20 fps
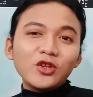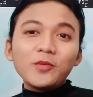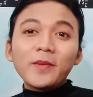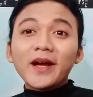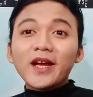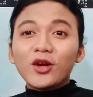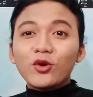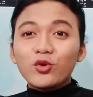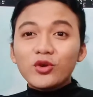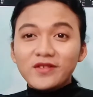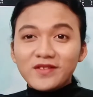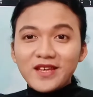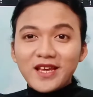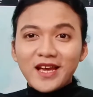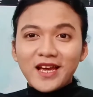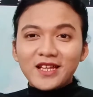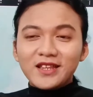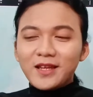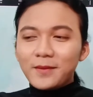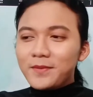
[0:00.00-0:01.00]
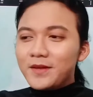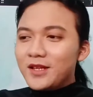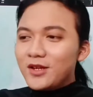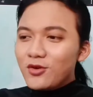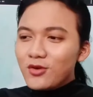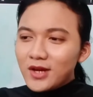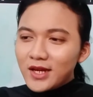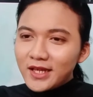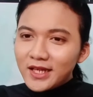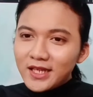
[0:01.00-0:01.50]
tuh pakai kursi kan tapi ini
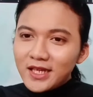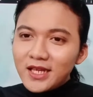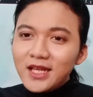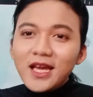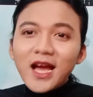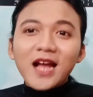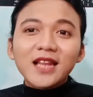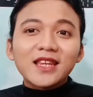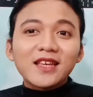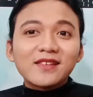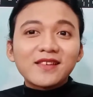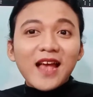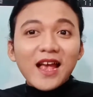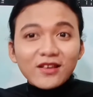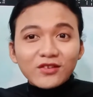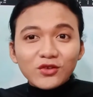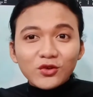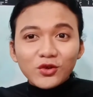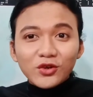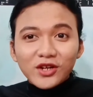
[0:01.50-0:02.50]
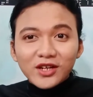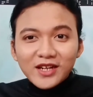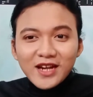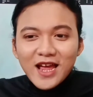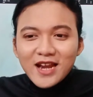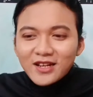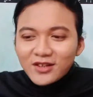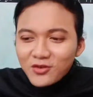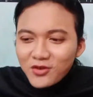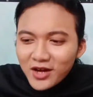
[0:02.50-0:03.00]
gue lagi di atas kasur
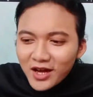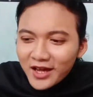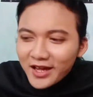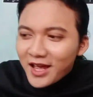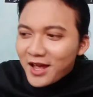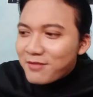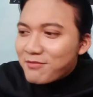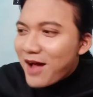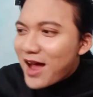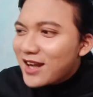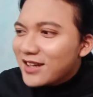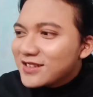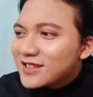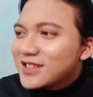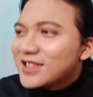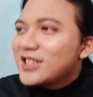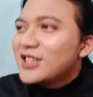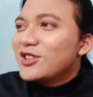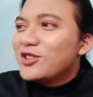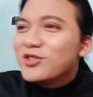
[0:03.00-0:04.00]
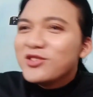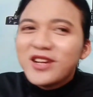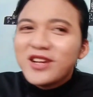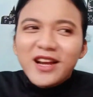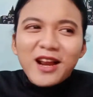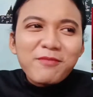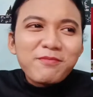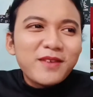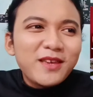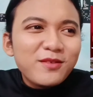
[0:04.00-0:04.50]
dan gue kayak males gitu
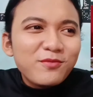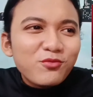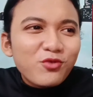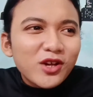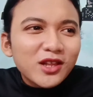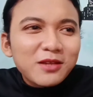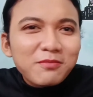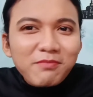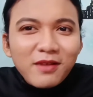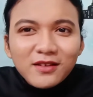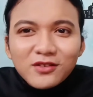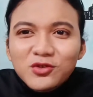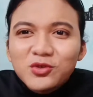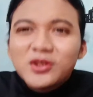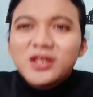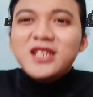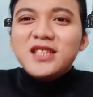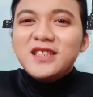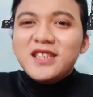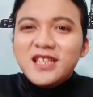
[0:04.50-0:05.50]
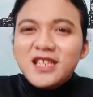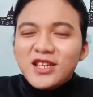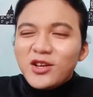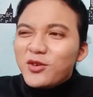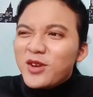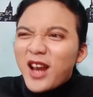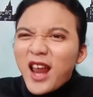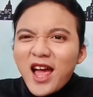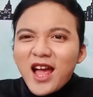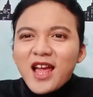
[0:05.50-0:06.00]
ngerapihin buat tempat syuting jadi ya
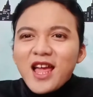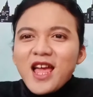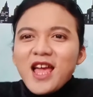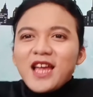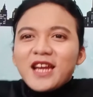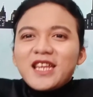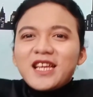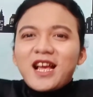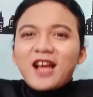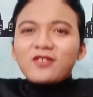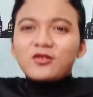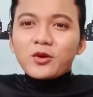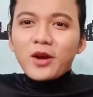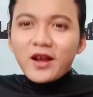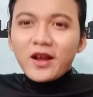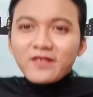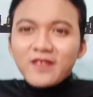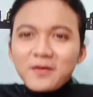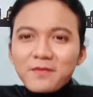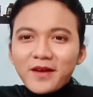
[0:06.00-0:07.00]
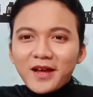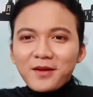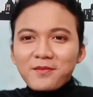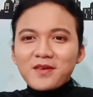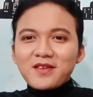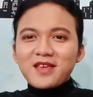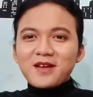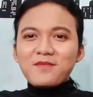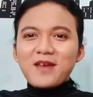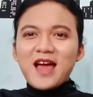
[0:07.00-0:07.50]
udahlah di kasur aja pakai
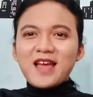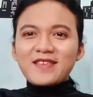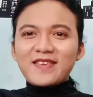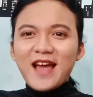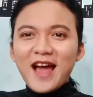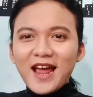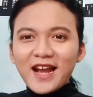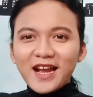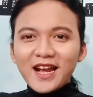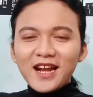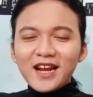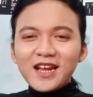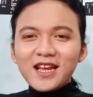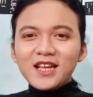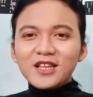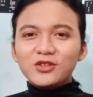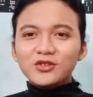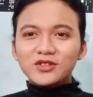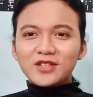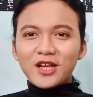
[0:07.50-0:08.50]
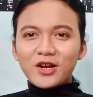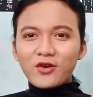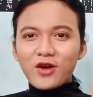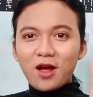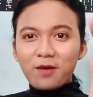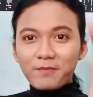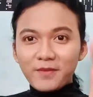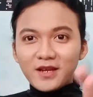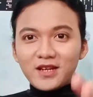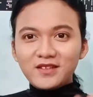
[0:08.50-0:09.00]
meja belajar terus taruh
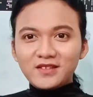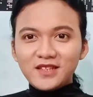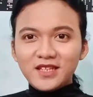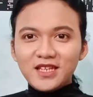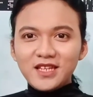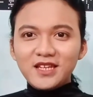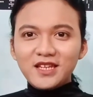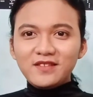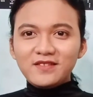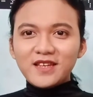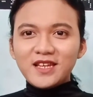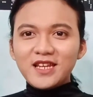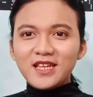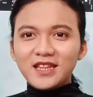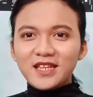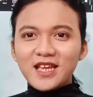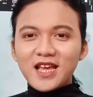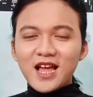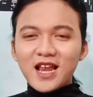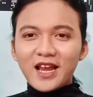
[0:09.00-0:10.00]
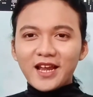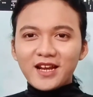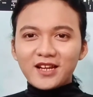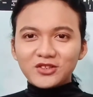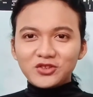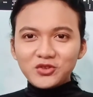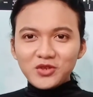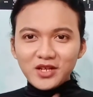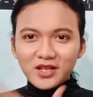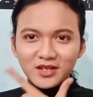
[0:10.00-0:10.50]
HP di sini jadi tinggal enak
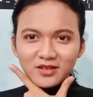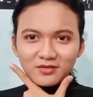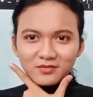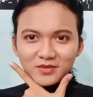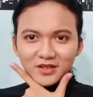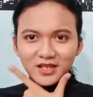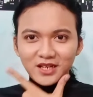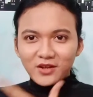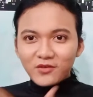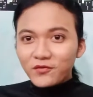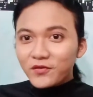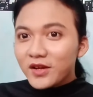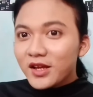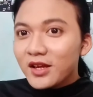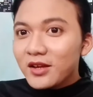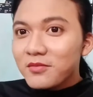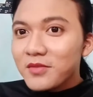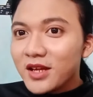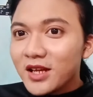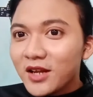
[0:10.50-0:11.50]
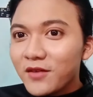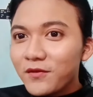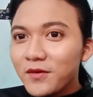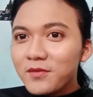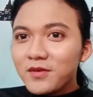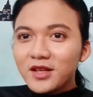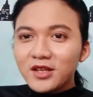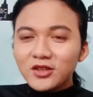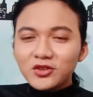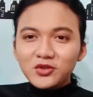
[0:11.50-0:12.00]
juga ya bikin MV bikin MV
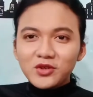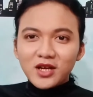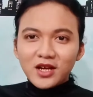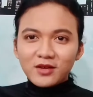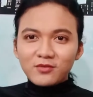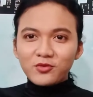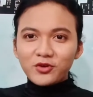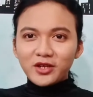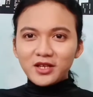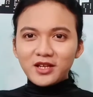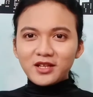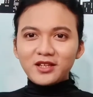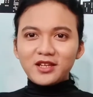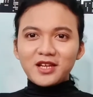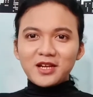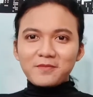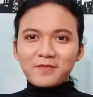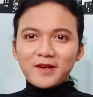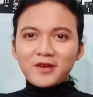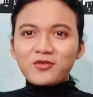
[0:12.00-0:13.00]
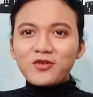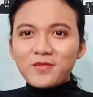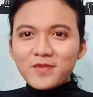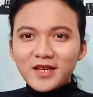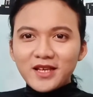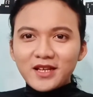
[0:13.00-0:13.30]
begini juga mungkin nanti kedepannya gue